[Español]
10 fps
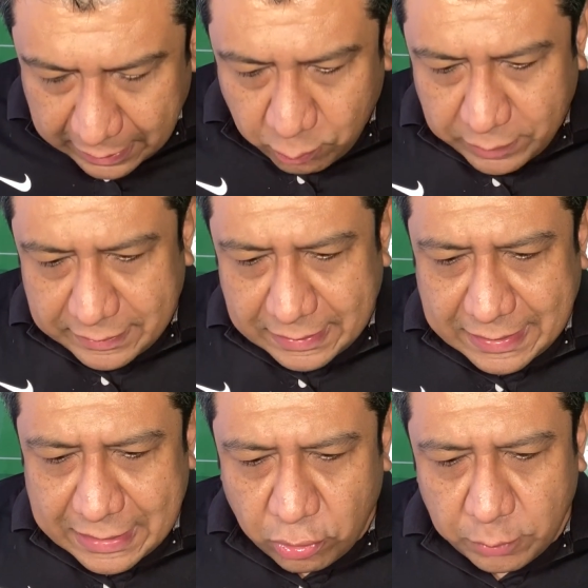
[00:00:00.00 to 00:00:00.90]

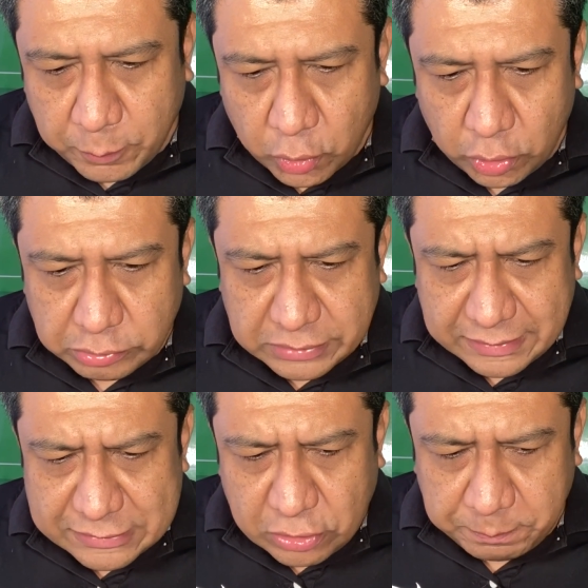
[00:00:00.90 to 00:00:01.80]
Guadalajara hoy por hoy?
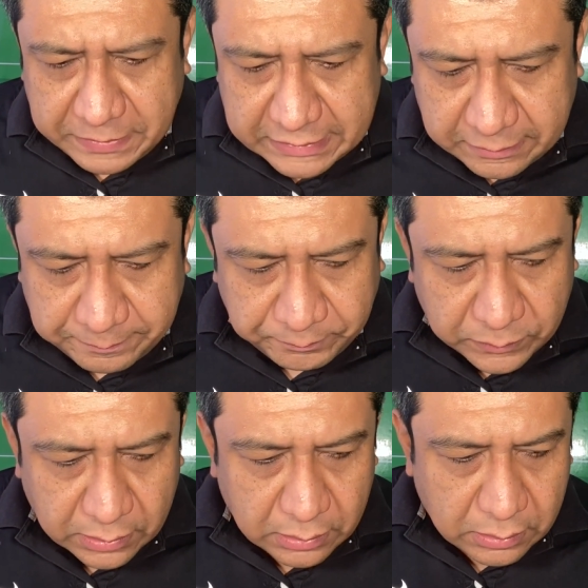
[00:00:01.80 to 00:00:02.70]
¿Ustedes qué opinan?
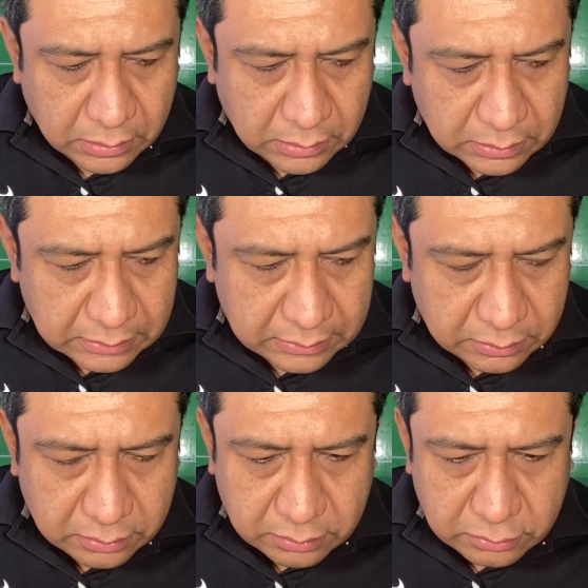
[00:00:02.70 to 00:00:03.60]

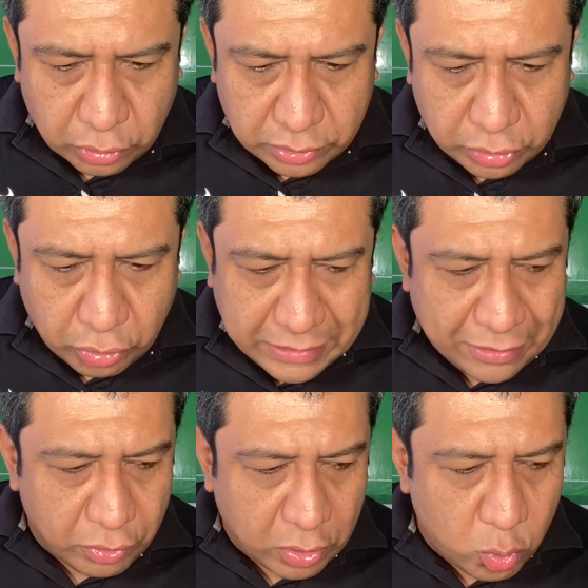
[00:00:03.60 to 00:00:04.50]
Yo, yo
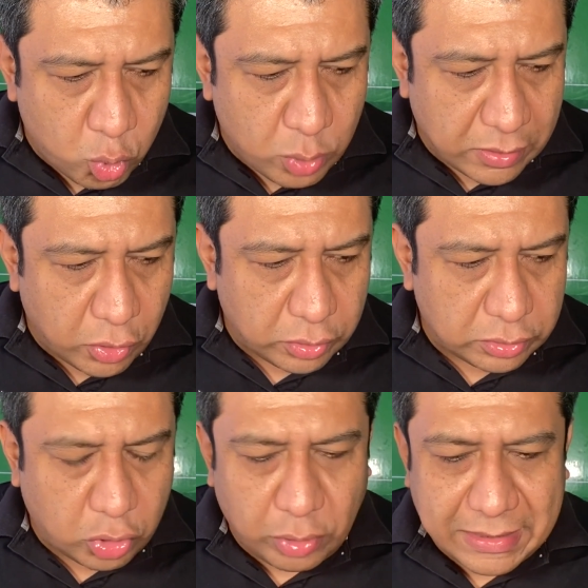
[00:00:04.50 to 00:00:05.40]
creo que un jugador
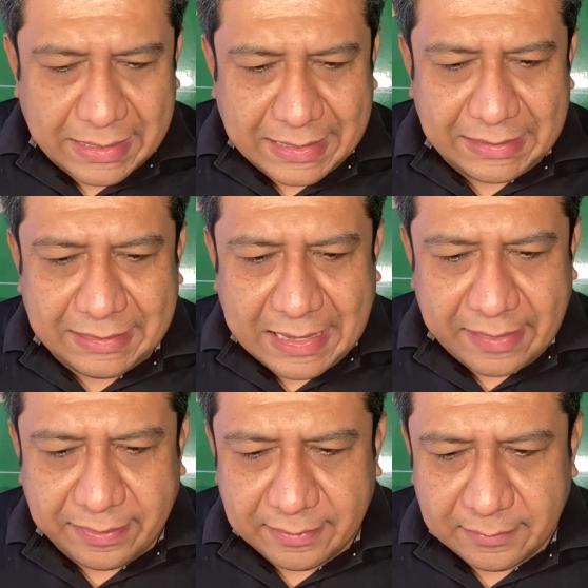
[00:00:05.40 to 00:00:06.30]
con la
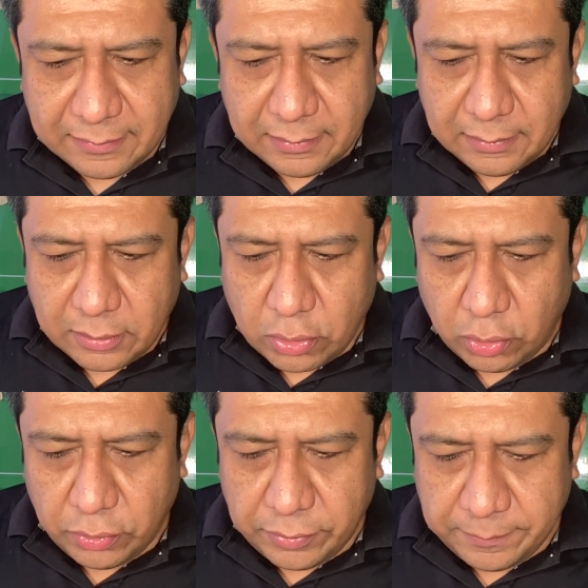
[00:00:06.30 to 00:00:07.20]
calidad,
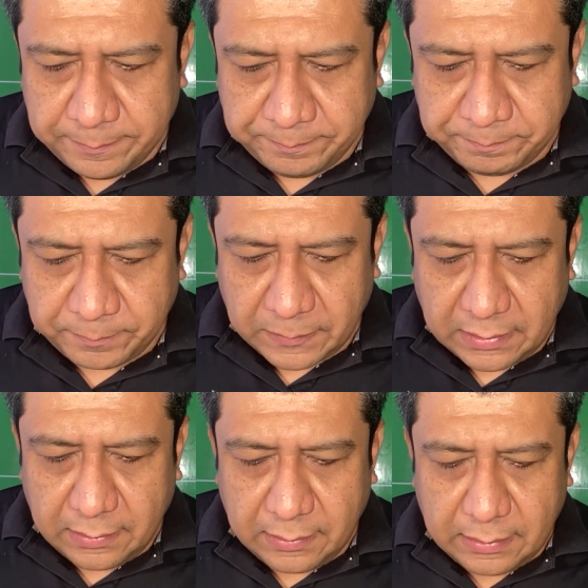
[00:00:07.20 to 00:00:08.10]
con
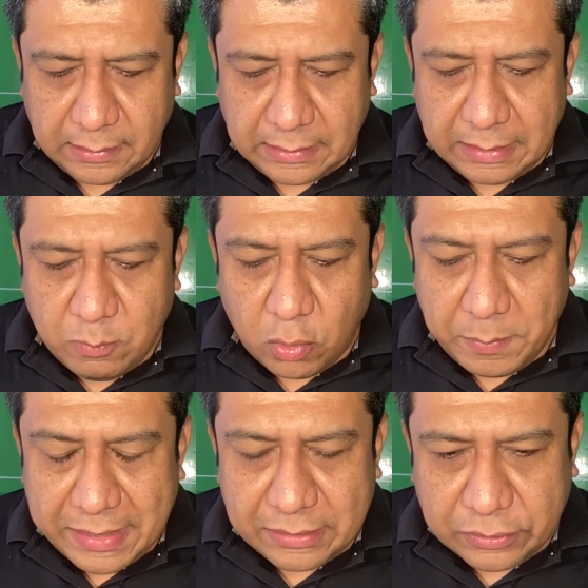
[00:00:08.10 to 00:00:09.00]
eh, el
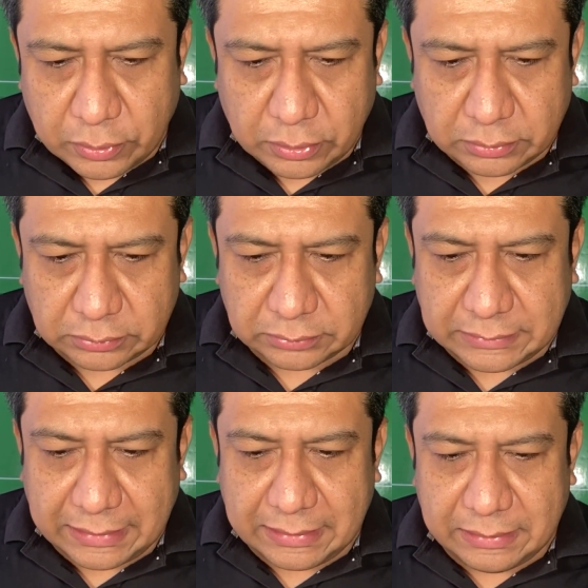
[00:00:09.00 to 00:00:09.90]
momento,
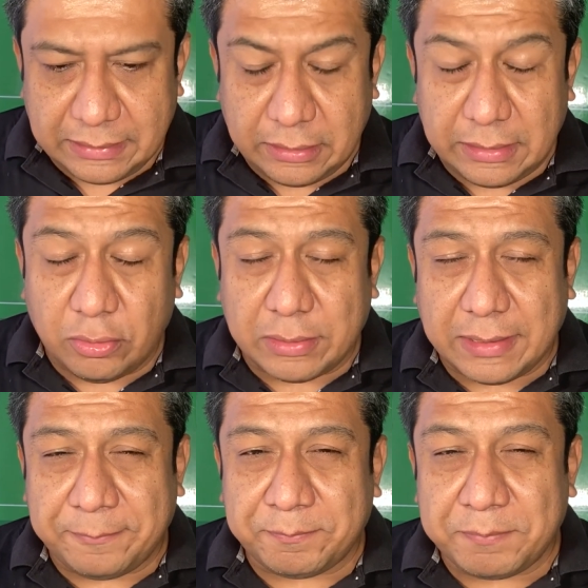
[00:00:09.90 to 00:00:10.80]
y, lo
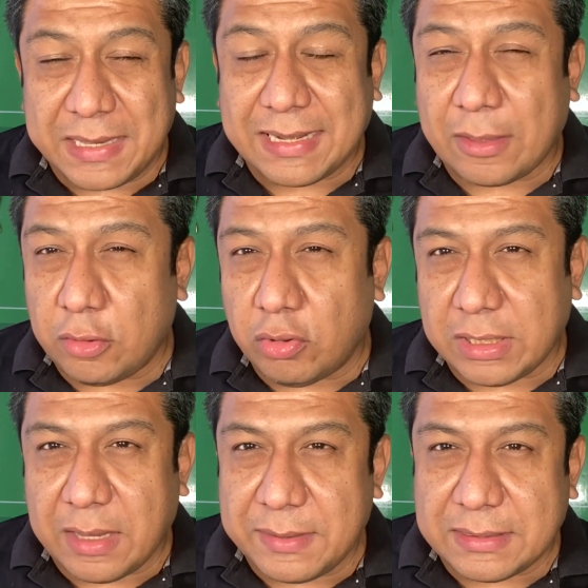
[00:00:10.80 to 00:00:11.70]
que
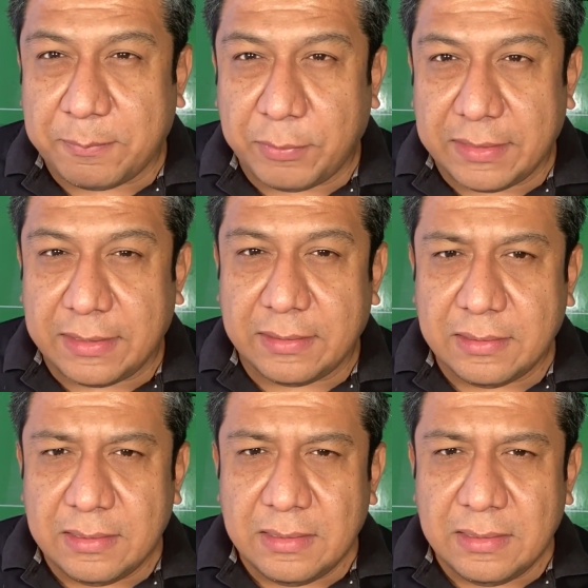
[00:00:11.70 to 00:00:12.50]
mercadológicamente puede,